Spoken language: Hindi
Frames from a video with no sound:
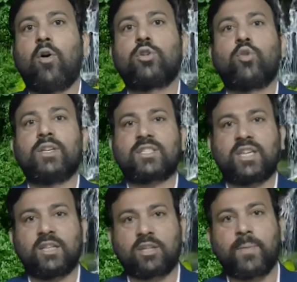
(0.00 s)
और जो इस
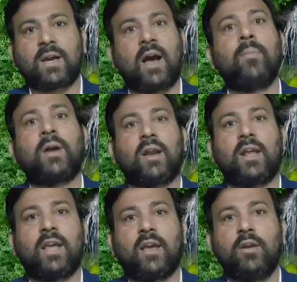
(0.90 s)
क्षेत्र में काम कर
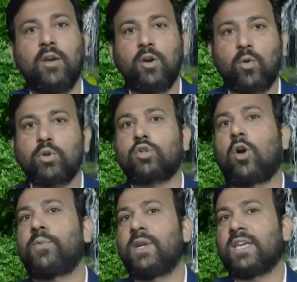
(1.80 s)
रहे हैं उस
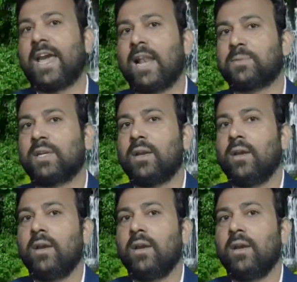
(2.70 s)
सॉफ्टवेयर की हेल्प से